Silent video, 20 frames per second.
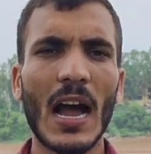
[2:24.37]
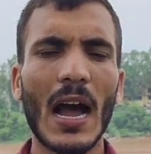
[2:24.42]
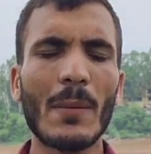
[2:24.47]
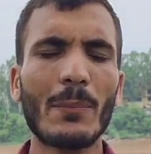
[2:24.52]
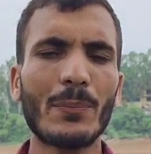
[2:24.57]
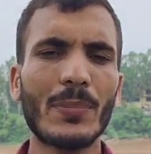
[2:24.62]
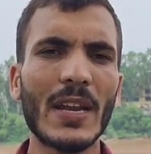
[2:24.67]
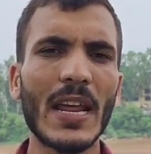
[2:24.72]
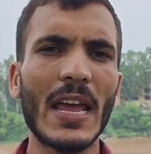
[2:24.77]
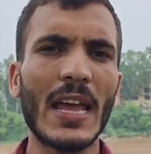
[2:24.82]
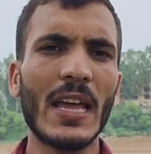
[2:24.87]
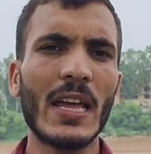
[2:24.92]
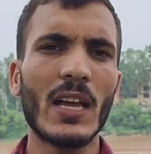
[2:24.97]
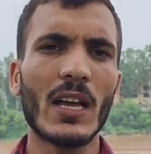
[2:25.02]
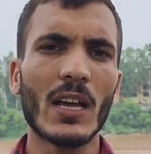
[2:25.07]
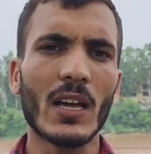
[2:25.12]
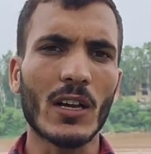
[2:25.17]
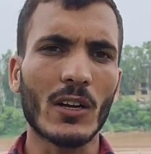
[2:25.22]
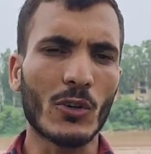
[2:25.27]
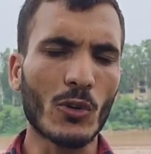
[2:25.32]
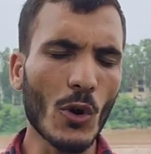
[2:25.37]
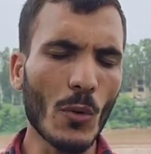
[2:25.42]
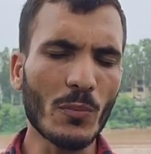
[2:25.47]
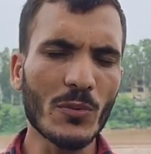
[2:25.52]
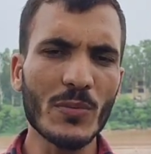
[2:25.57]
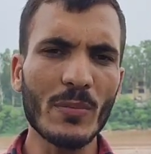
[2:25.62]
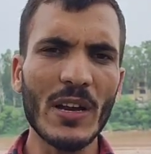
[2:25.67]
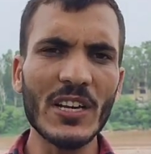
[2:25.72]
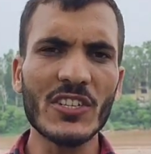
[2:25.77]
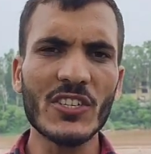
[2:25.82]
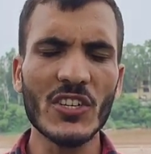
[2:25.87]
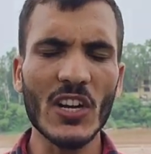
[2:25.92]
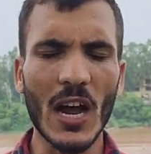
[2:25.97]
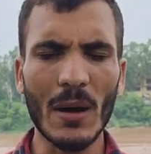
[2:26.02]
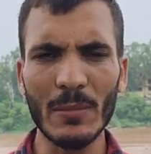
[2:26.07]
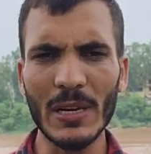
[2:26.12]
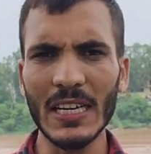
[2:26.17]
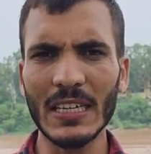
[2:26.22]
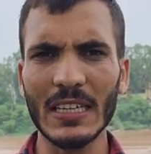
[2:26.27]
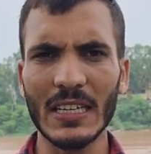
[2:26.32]
अपने ग्रुप्स में
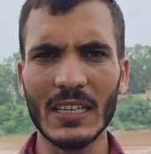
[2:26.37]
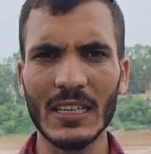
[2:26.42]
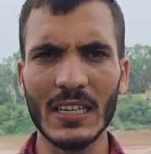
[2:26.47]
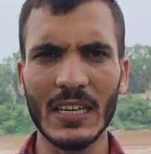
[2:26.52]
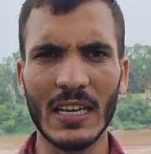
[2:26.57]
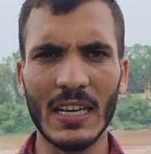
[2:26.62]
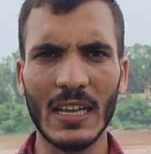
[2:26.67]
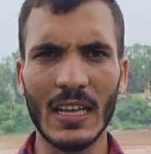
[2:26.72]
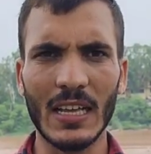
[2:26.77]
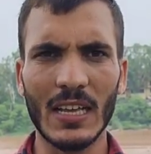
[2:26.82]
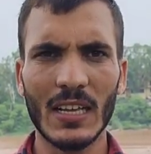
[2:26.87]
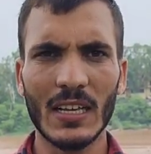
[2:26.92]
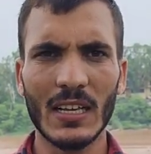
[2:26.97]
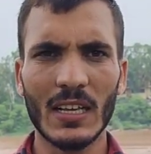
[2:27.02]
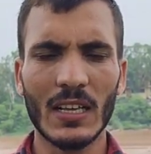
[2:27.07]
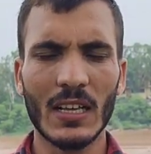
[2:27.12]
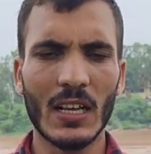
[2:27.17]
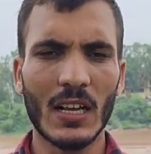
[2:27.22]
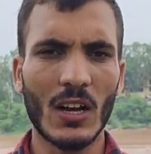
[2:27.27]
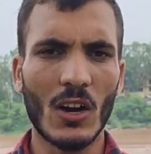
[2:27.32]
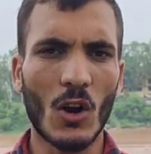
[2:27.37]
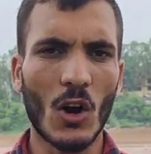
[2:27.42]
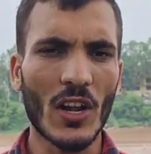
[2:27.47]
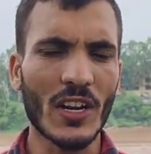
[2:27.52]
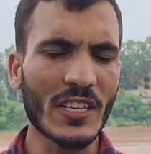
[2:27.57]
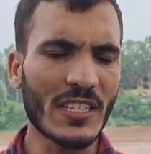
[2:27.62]
शामिल कर रहे हैं और